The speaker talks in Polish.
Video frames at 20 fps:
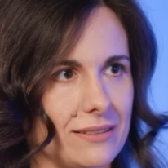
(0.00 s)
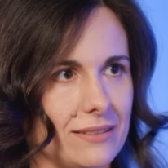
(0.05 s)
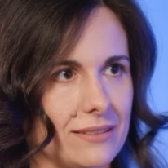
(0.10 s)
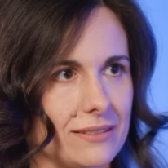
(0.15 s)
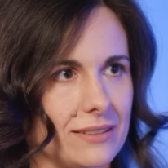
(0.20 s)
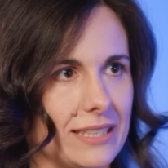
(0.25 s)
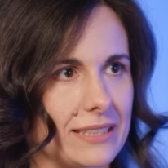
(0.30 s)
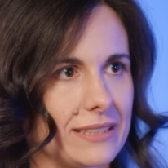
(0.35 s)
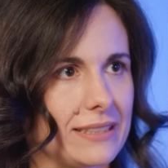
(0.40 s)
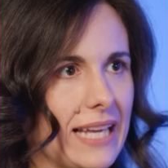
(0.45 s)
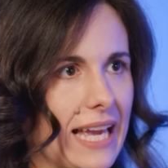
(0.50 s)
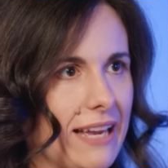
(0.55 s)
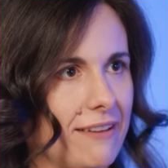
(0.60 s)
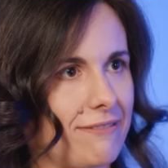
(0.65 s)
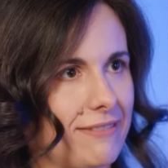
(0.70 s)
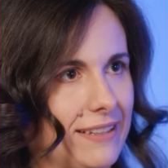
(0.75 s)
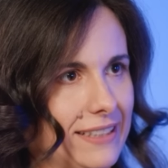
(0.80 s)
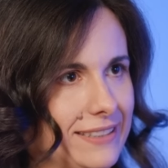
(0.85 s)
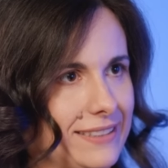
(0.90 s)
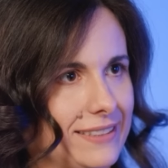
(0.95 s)
konkretny
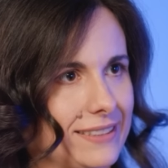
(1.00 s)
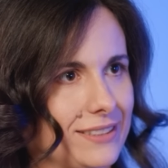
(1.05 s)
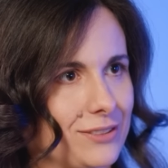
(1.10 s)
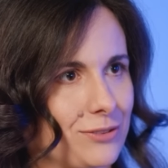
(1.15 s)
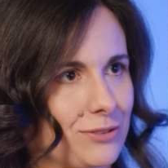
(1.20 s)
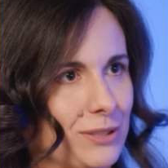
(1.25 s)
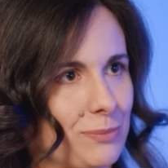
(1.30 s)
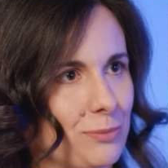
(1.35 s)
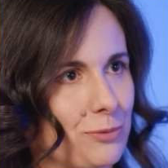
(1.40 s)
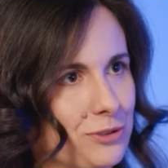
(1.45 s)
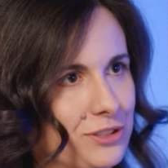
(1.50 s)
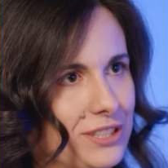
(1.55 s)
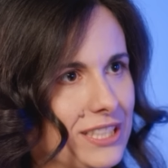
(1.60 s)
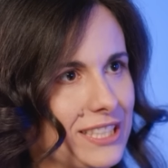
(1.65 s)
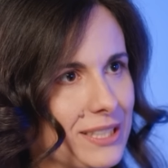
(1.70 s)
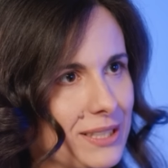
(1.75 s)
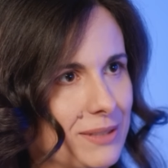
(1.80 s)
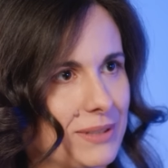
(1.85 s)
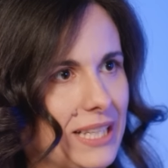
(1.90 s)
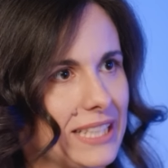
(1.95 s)
efekt, który później
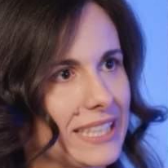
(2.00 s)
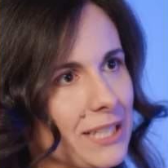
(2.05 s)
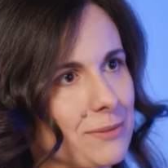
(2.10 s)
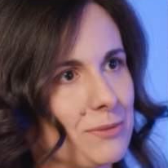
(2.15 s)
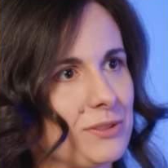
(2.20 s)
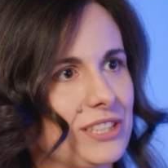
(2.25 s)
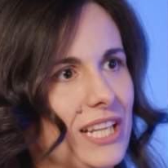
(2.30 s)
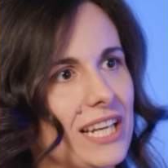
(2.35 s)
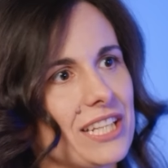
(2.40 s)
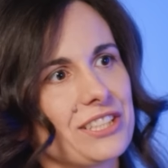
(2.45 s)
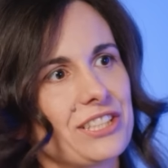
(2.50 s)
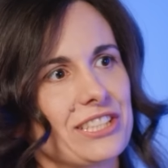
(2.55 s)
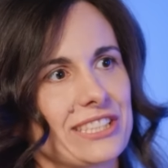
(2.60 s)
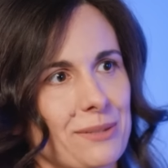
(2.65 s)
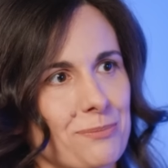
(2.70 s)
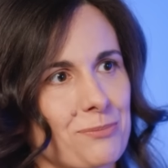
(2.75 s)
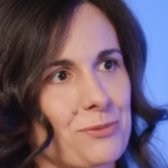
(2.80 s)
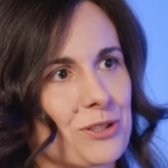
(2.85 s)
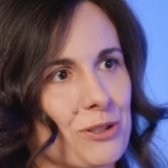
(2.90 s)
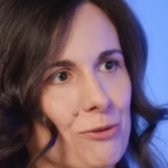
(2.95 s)
się dalej, dalej gdzieś
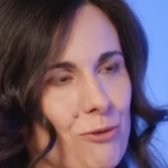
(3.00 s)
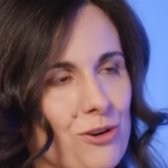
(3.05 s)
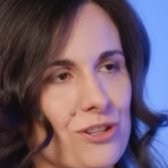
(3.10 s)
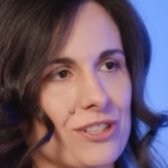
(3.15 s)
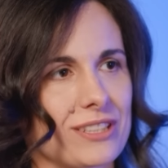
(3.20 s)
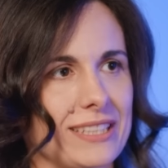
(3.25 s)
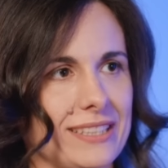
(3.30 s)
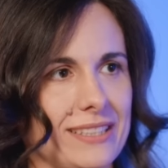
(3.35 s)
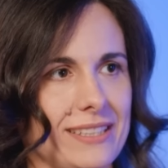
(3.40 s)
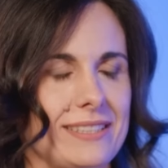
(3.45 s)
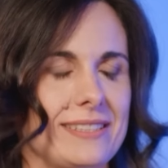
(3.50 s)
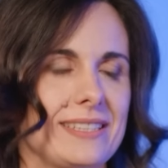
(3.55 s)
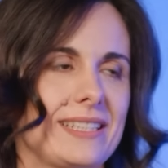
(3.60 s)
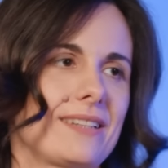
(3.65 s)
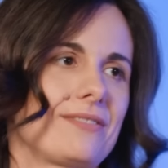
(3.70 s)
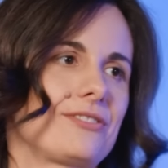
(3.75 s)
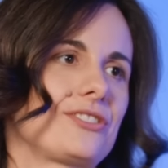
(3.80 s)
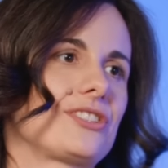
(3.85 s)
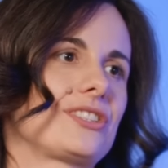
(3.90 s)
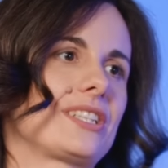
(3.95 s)
tam przełoży na jakieś
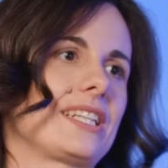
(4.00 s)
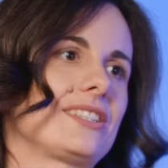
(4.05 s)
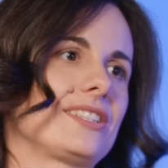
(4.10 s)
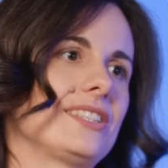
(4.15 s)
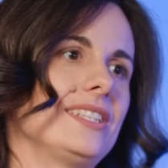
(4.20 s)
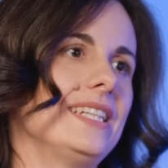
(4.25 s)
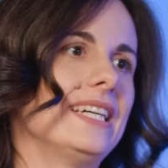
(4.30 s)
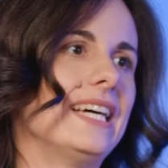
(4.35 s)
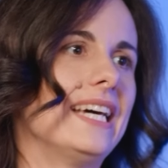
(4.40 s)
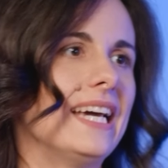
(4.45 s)
ciekawsze rzeczy,